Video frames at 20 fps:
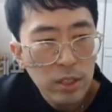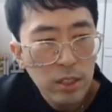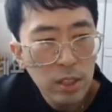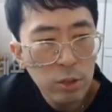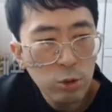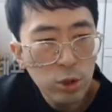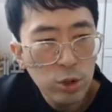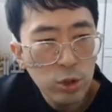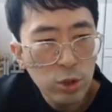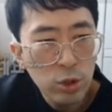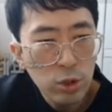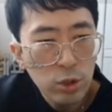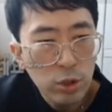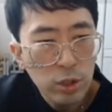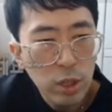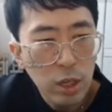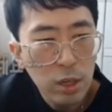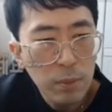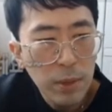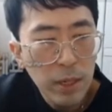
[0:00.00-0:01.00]
열 수 있죠?
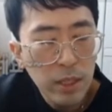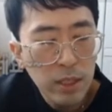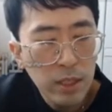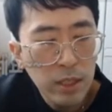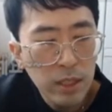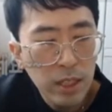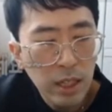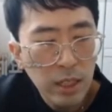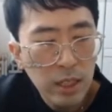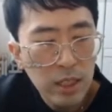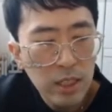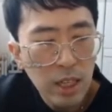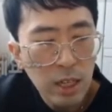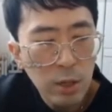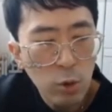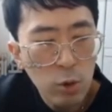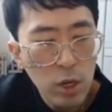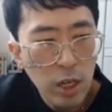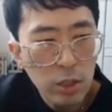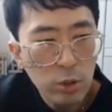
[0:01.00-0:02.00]
열면은 그냥
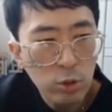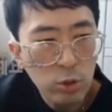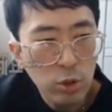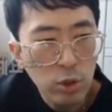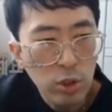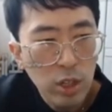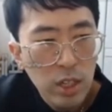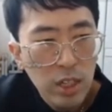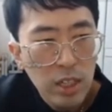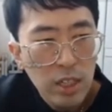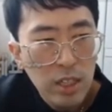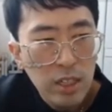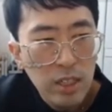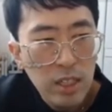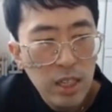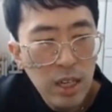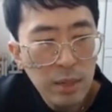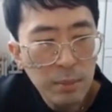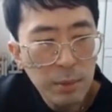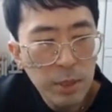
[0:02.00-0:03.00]
이사를 올려가지고
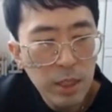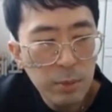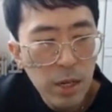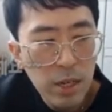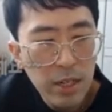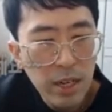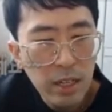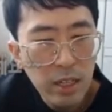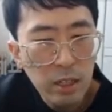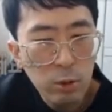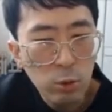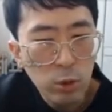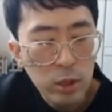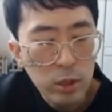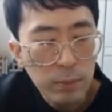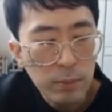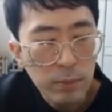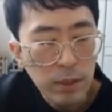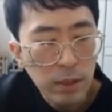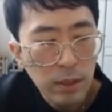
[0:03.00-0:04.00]
네가 먼저 먹어라 이렇게
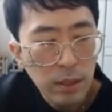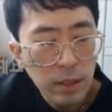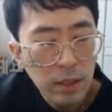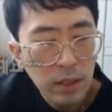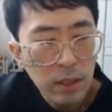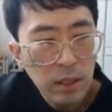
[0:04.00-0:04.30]
되겠습니다.